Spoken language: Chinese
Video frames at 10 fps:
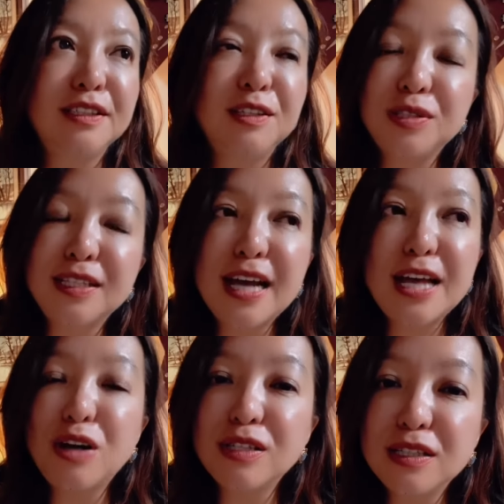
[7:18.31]
我今天看
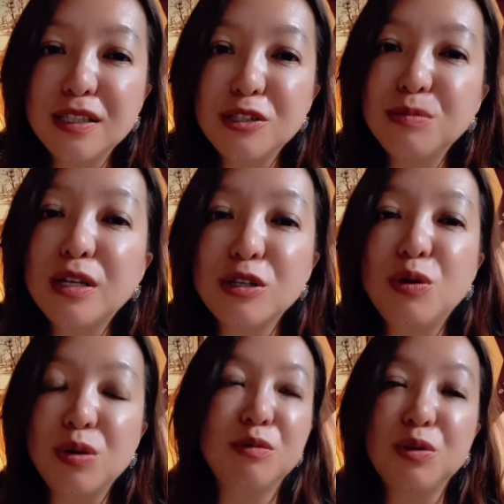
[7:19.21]
到这直播的时候，
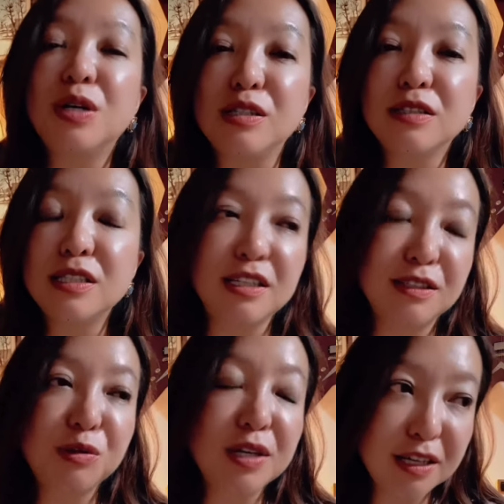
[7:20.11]
我是我就很生气，
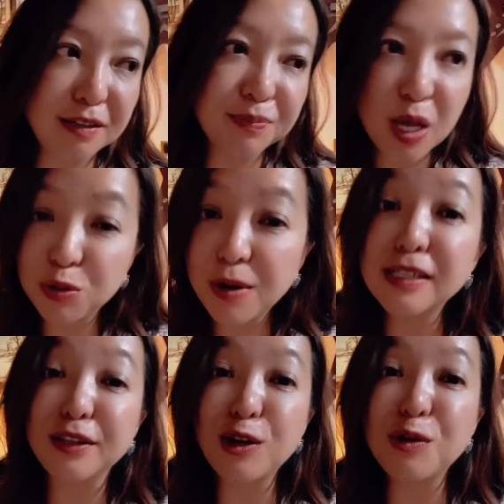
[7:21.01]
所以突然
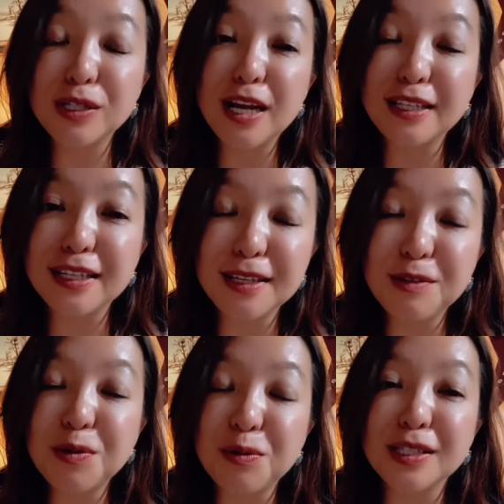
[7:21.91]
想到了我这样的
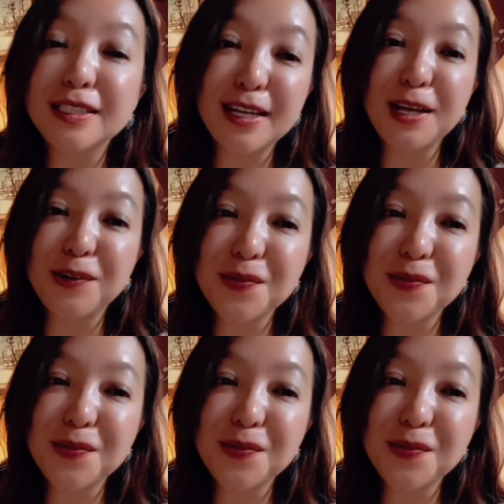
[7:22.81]
我我这个前男友，